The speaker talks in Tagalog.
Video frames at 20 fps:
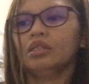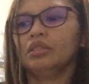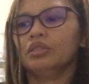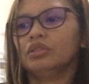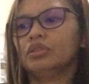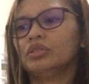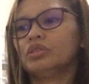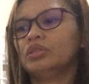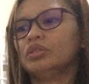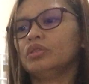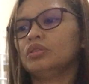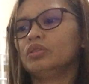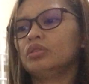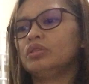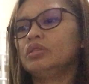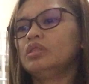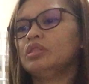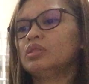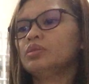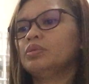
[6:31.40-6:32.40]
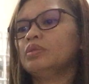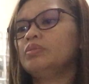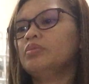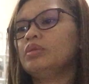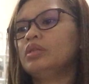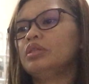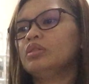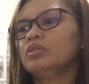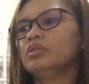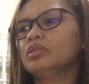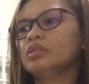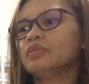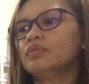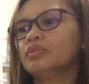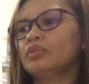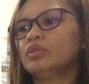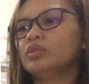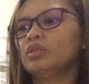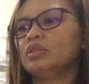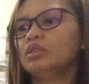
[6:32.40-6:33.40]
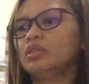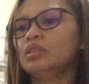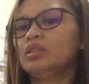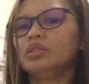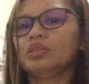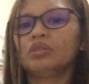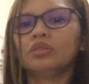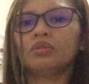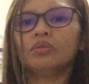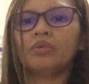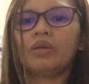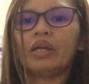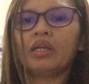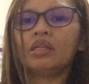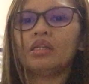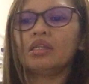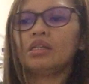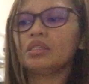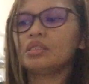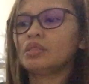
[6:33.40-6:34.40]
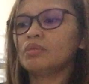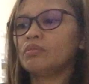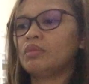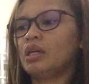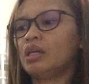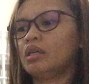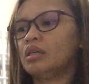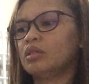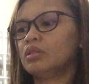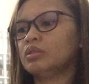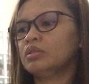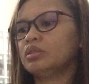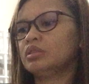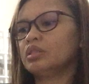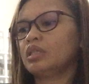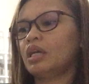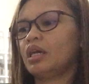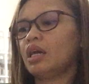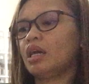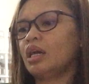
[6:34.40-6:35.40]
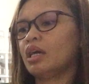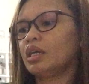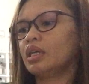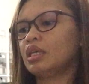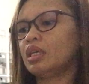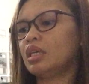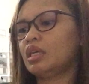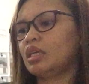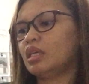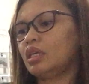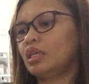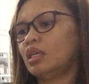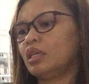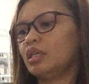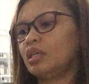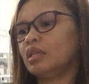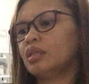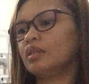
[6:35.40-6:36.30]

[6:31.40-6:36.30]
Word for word: so this would be useful pang wireless mouse sa aking